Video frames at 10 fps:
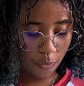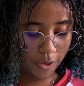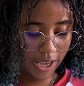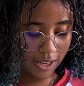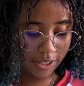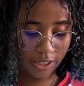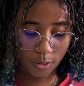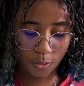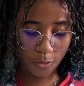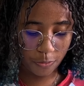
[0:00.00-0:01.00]
Foi ela quem
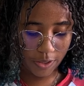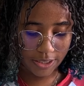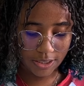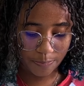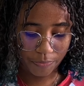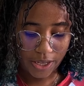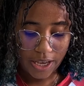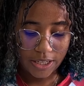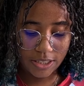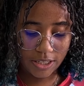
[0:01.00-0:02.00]
tudo fez.
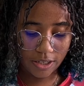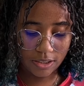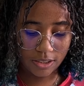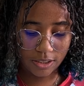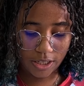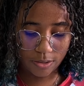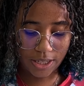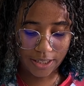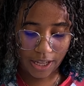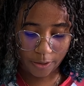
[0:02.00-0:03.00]
Diante de Deus
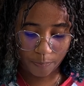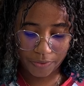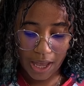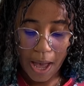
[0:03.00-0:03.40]
declaro: